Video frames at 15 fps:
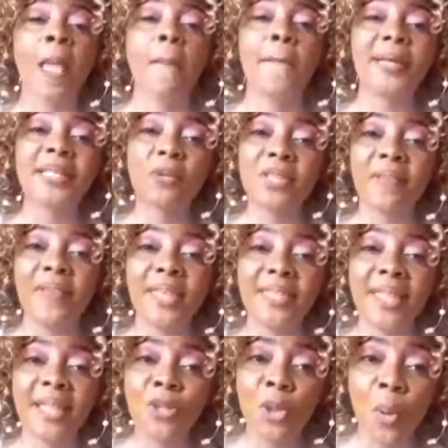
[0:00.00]
Parce que vous avez
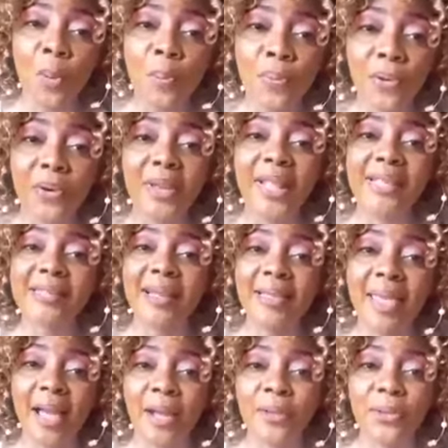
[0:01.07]
été nombreux les
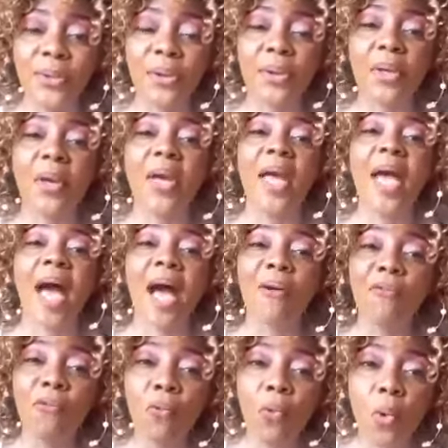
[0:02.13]
années antérieures à
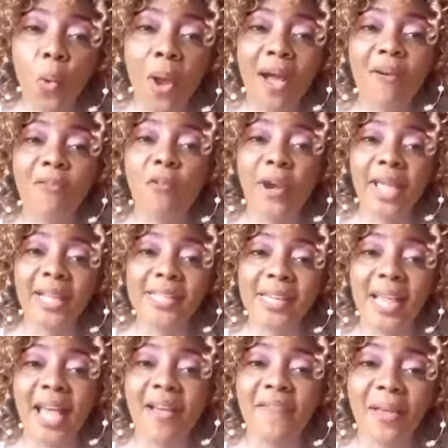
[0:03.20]
vouloir
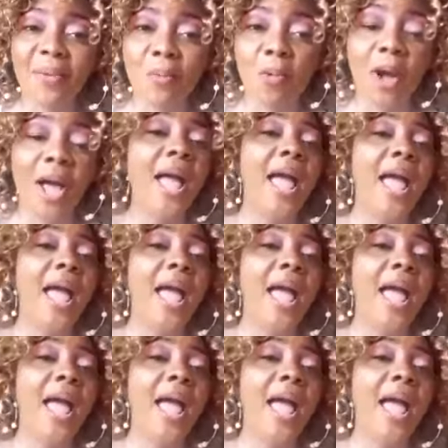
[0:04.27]
voyager avec moi.